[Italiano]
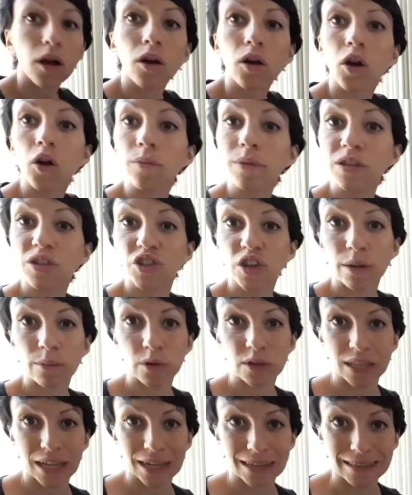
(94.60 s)

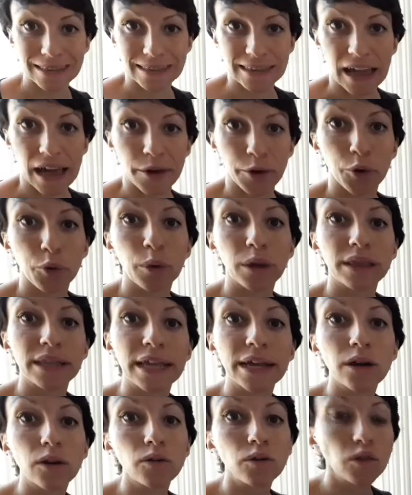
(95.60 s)
Cominciamo da zero, quindi
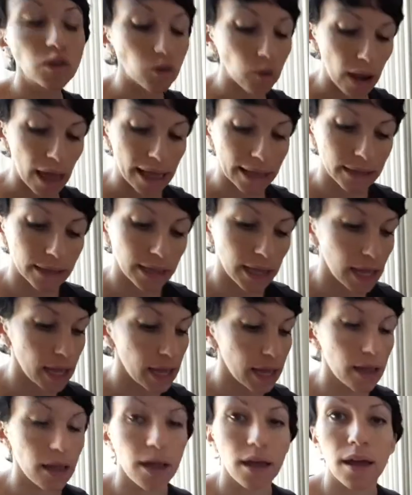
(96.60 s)
il
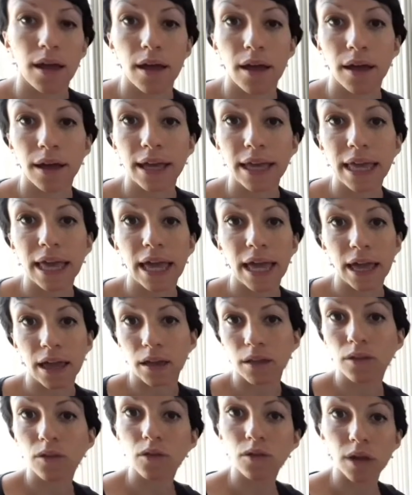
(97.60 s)
consulente eh,
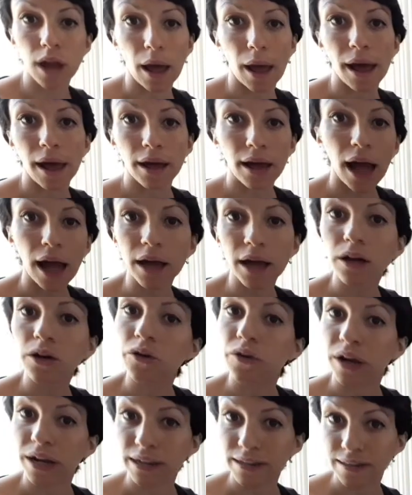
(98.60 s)
che non ha
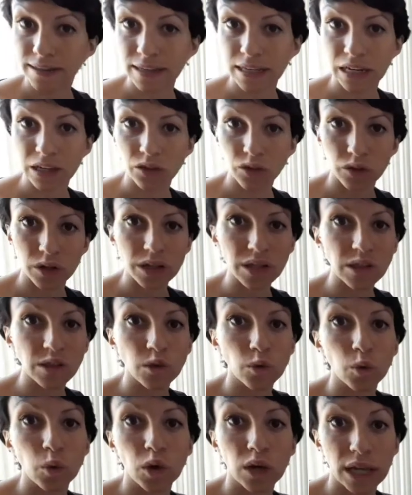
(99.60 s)
ancora iscritto
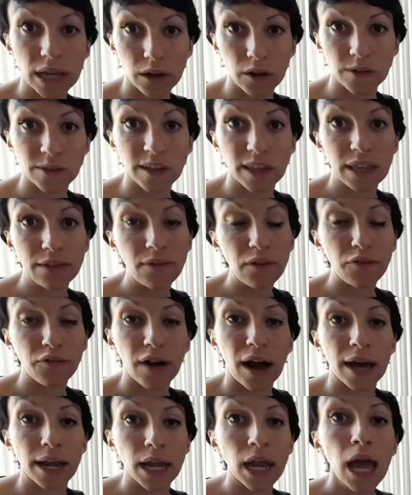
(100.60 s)
nessuno che cosa deve
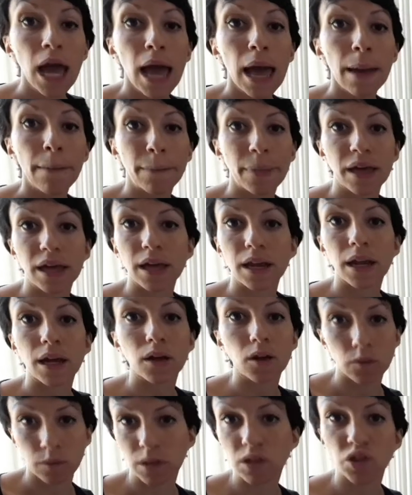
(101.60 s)
fare per
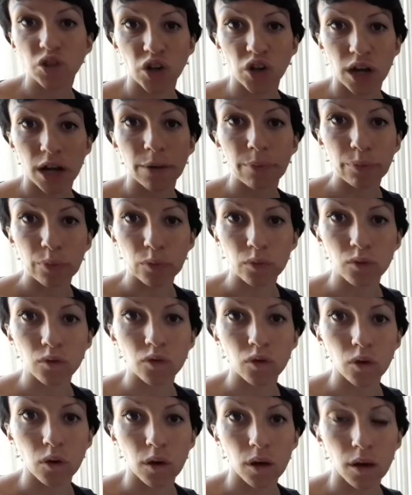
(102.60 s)
cominciare
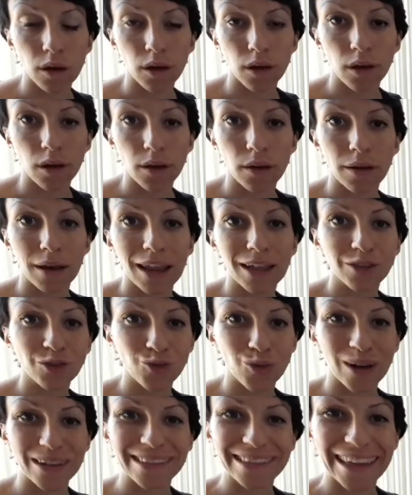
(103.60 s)
appunto eh, la
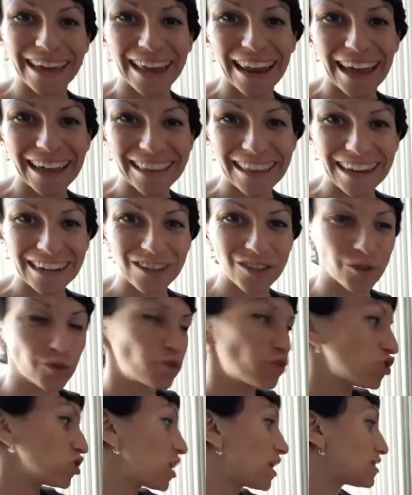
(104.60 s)
sua scalata al
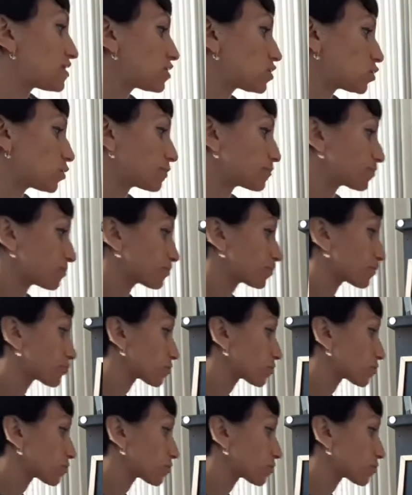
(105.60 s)
successo.